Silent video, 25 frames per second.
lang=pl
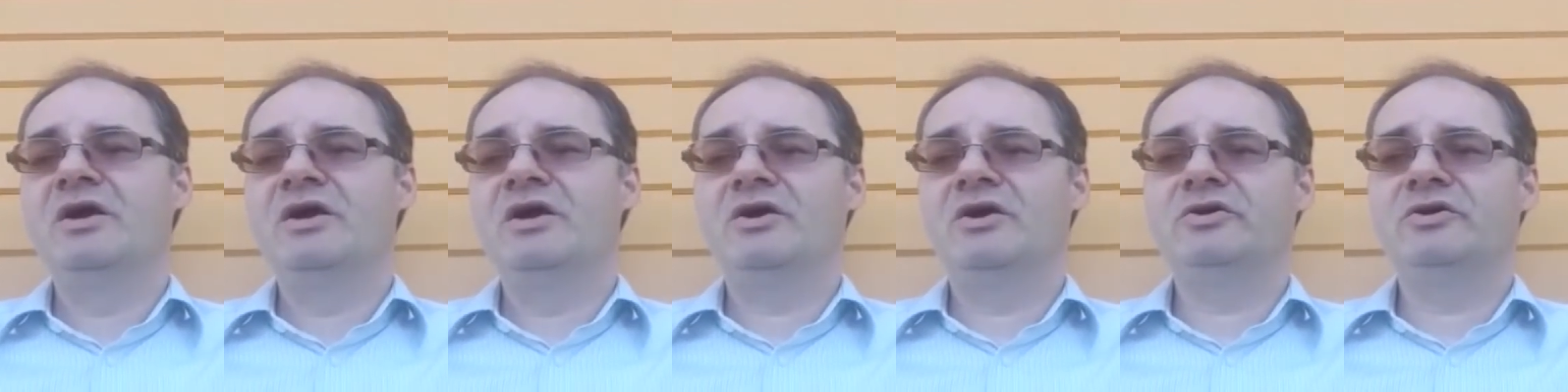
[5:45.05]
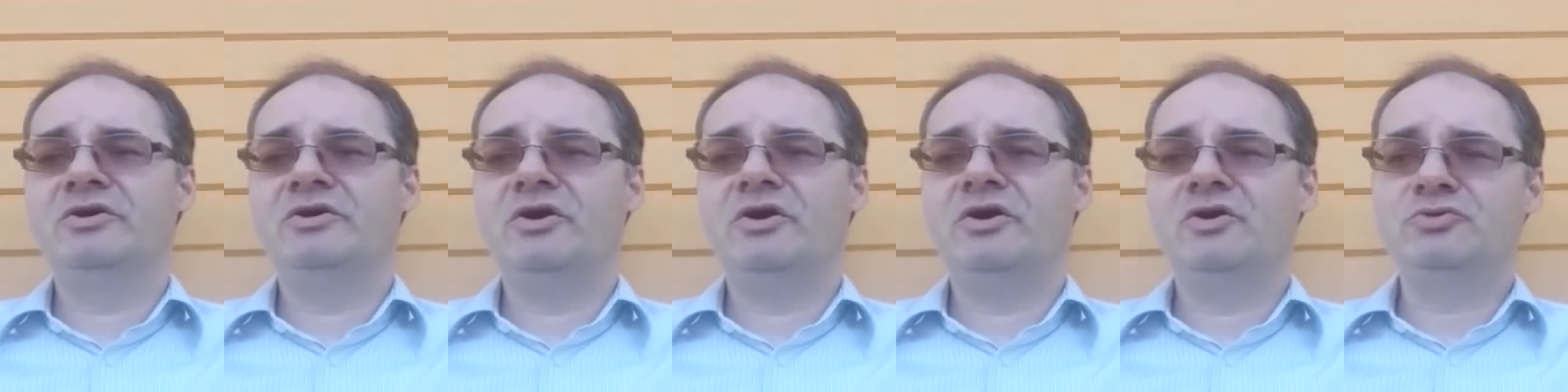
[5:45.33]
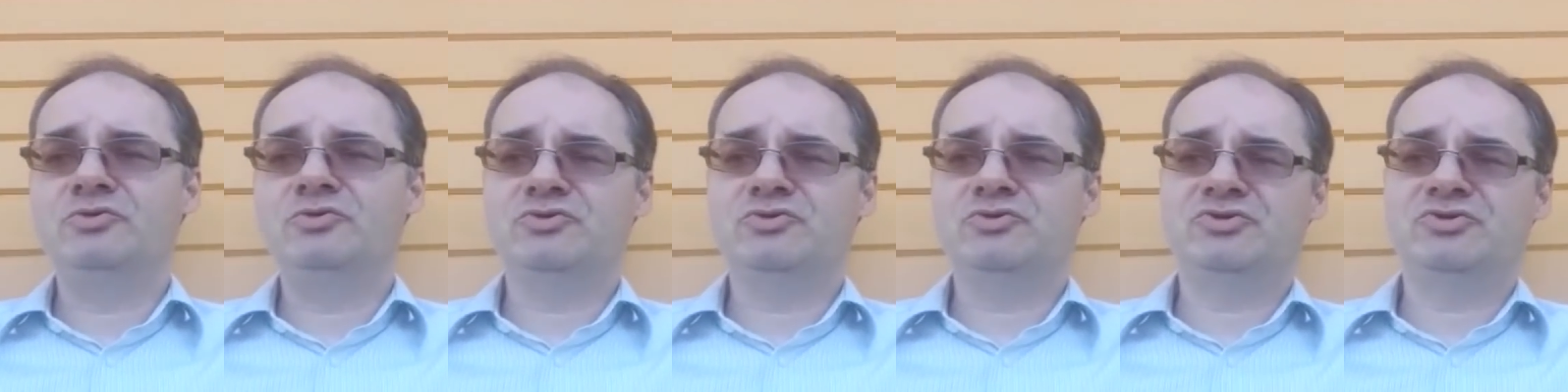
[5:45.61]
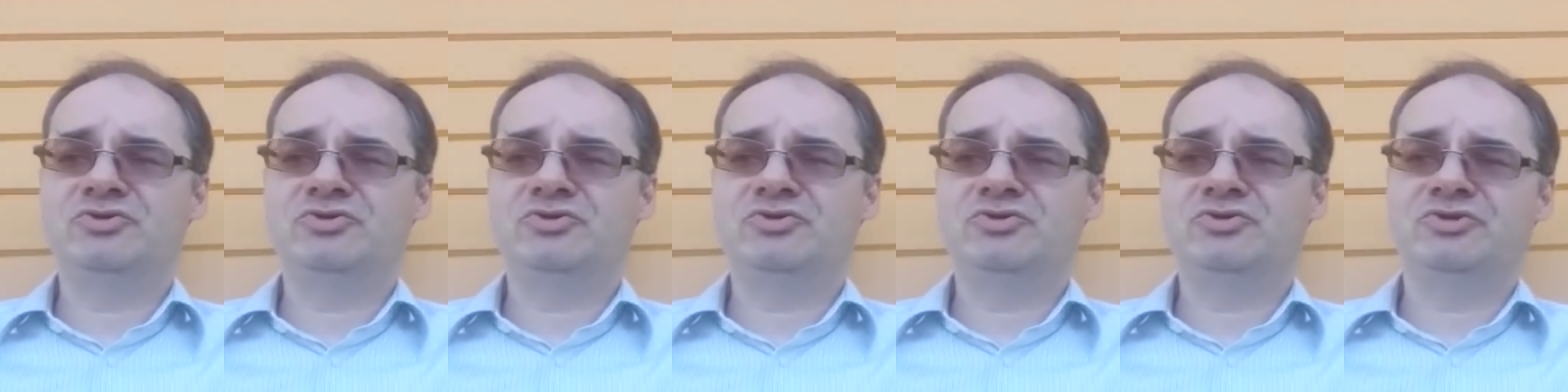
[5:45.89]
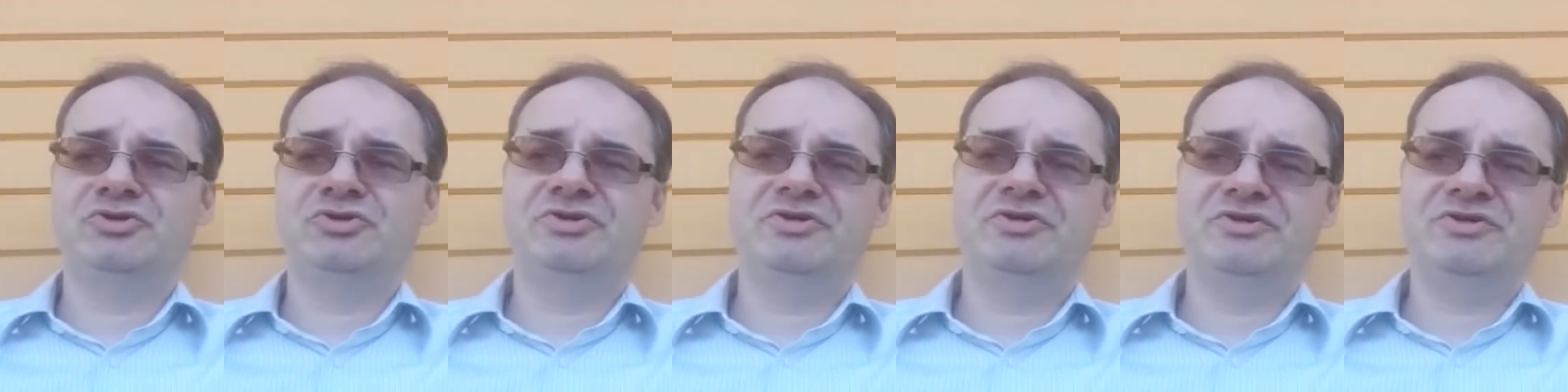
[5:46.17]
E, otóż
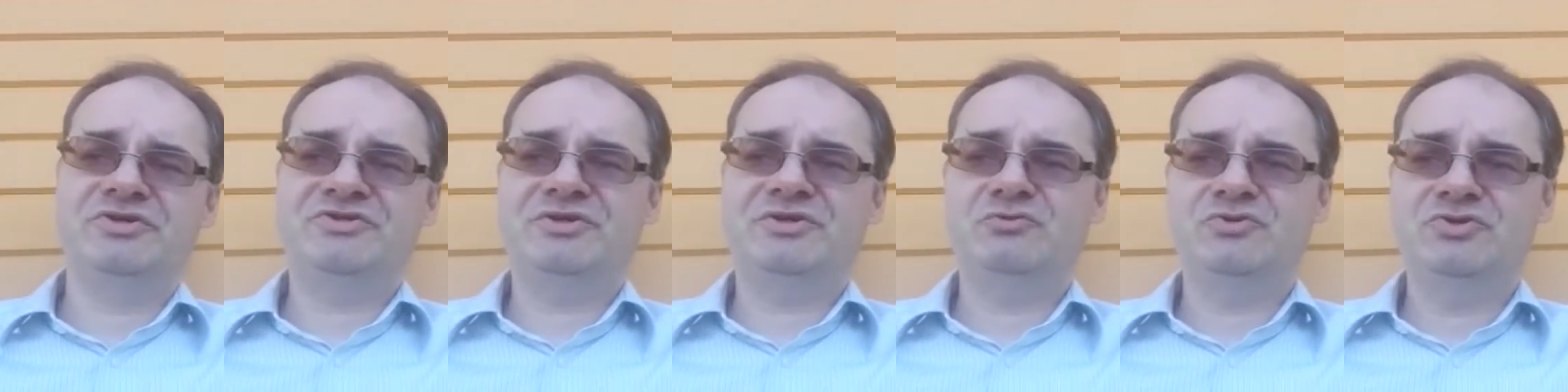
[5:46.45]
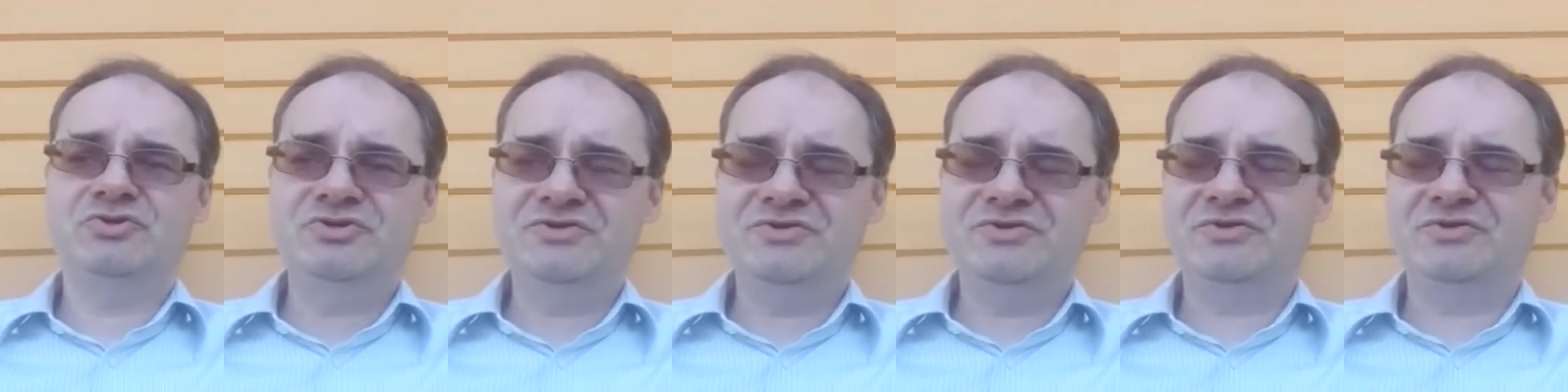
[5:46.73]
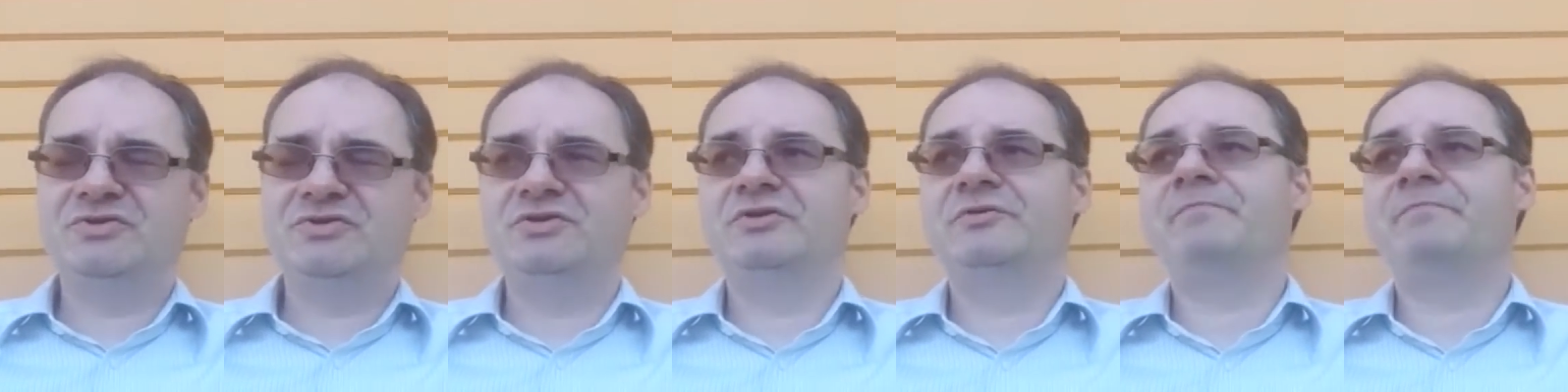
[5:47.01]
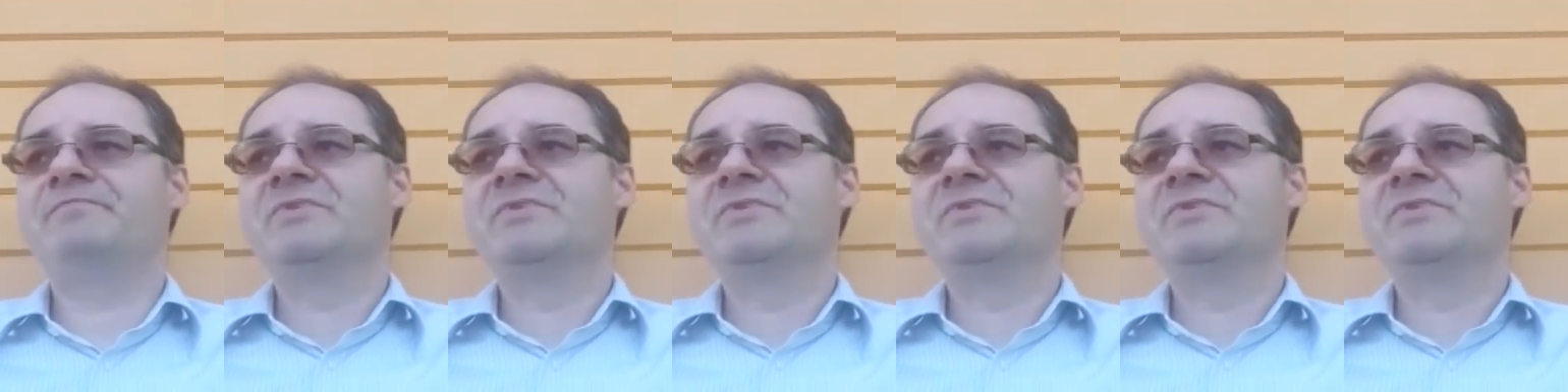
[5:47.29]
sężysty